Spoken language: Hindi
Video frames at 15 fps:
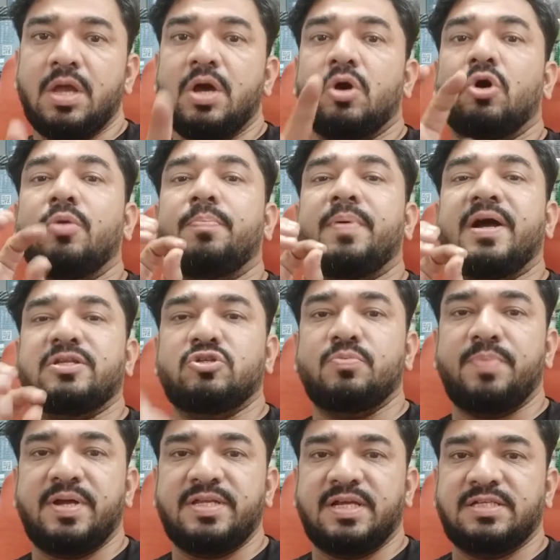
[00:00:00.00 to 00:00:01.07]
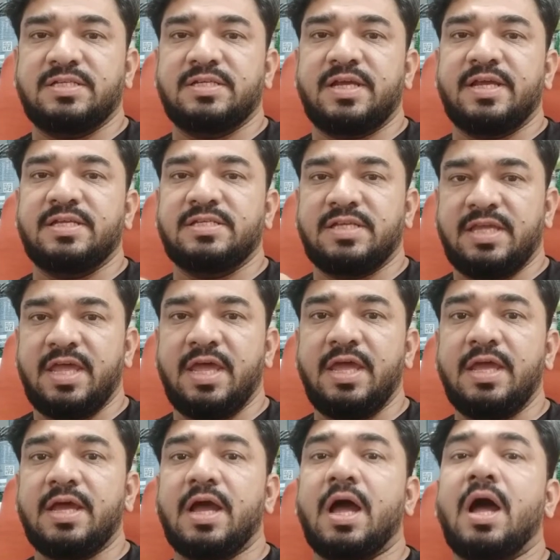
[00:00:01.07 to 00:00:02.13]
और पांचों पांच एक्सरसाइज के
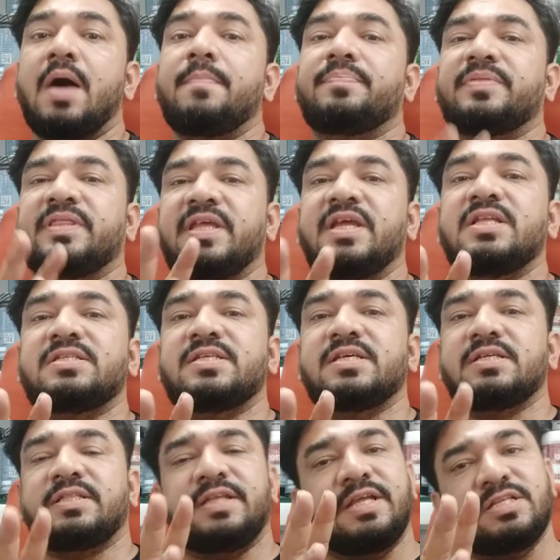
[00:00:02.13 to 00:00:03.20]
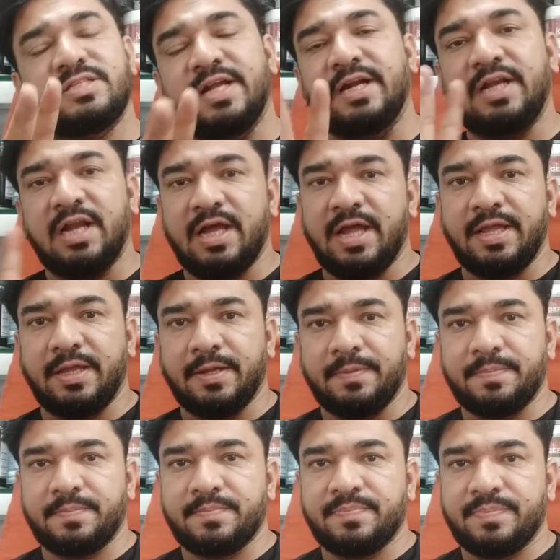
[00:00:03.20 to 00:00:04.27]
आप तीन से तीन सेट लगाएंगे
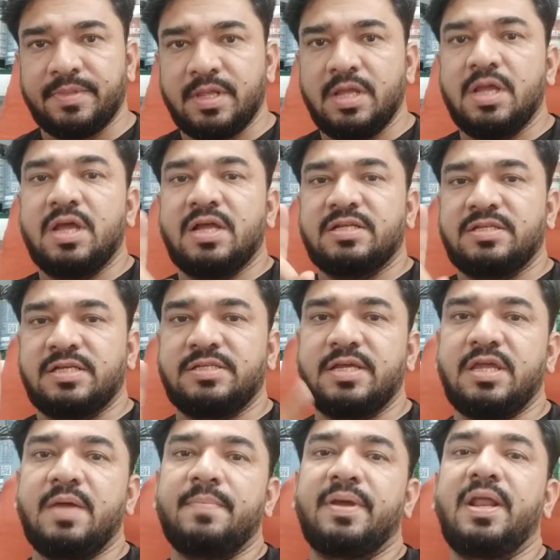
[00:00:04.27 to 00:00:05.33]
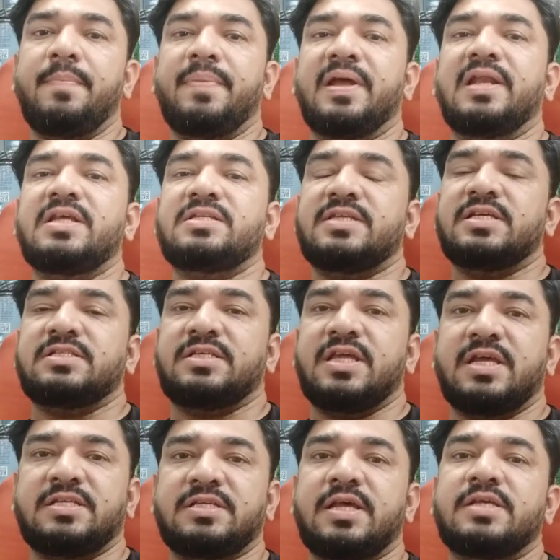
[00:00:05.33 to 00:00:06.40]
जैसे कि मैंने पहली चेस्ट की
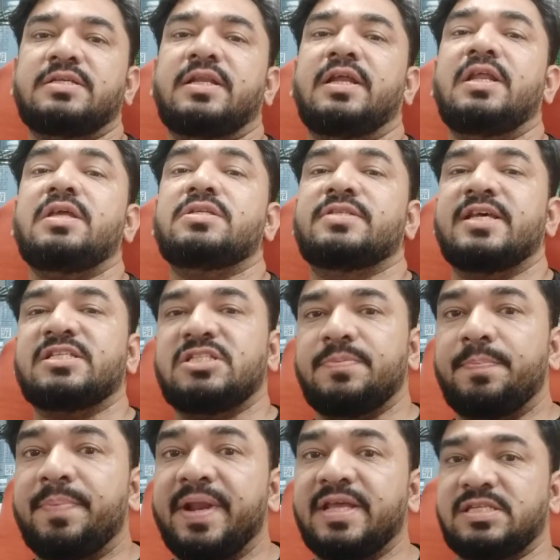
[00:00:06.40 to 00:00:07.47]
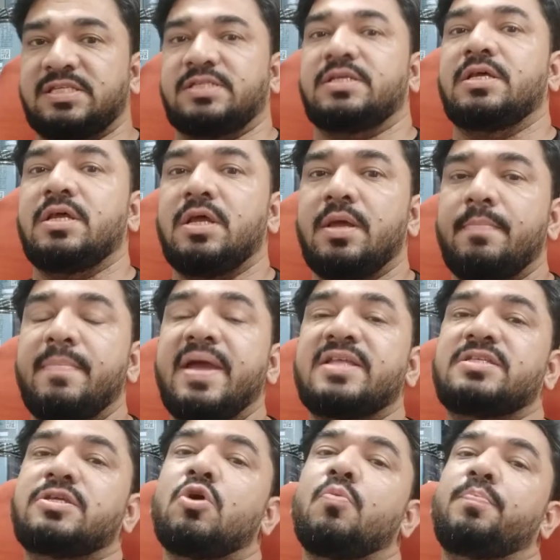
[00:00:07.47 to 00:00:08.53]
एक्सरसाइज ले ली चेस्ट प्रेस
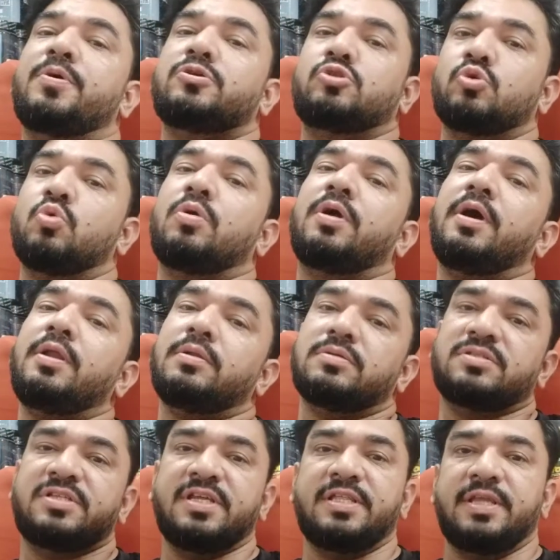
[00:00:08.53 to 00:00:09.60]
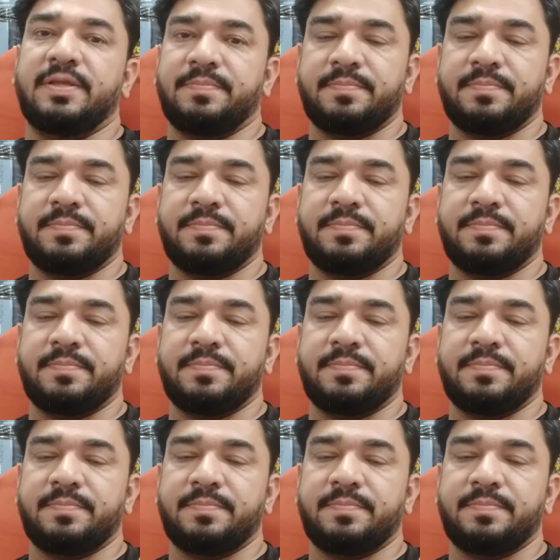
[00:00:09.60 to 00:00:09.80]
बेंच के ऊपर सो कर सीधी